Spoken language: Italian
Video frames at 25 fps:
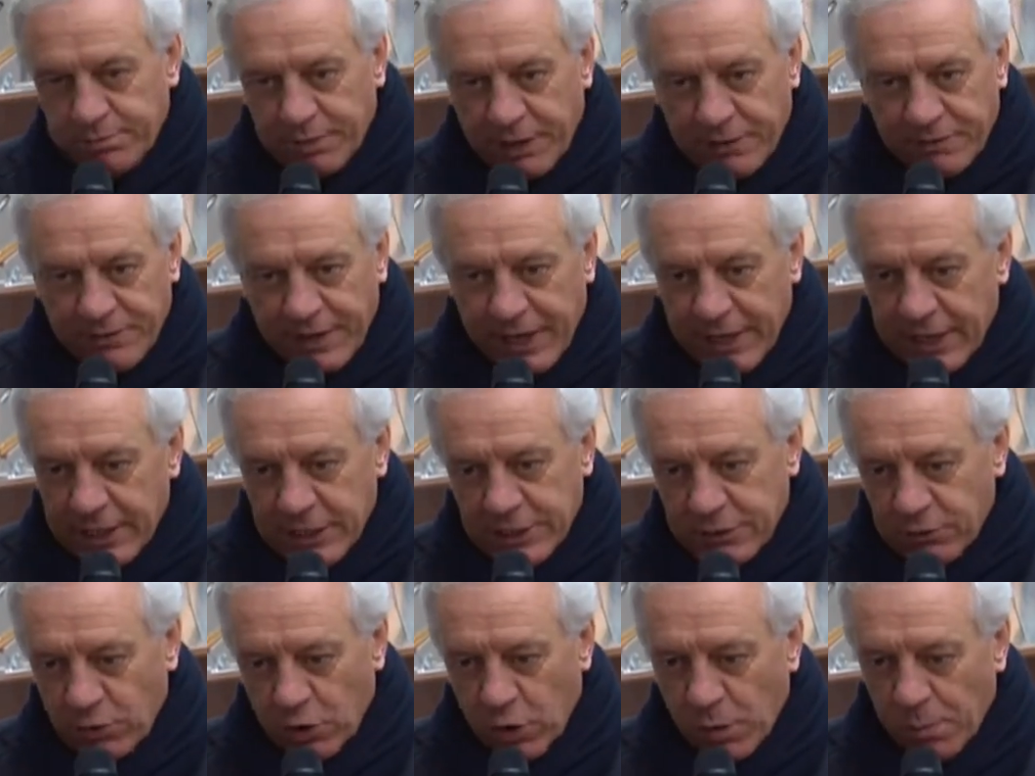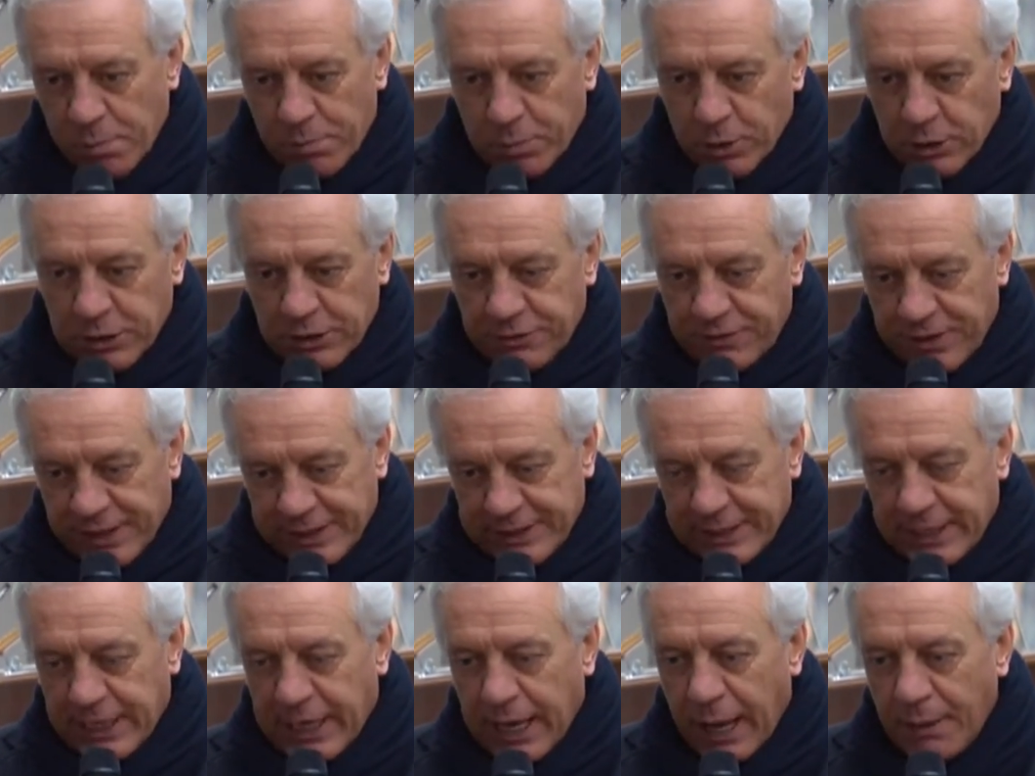per farle ci vuole un po' di
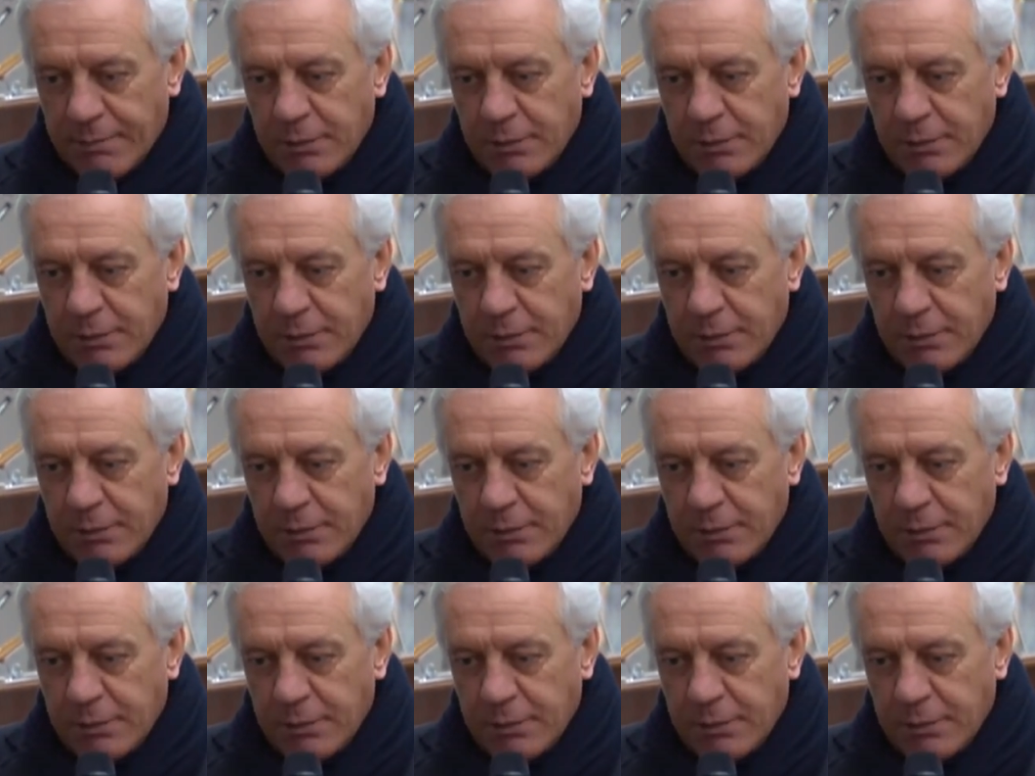fatica.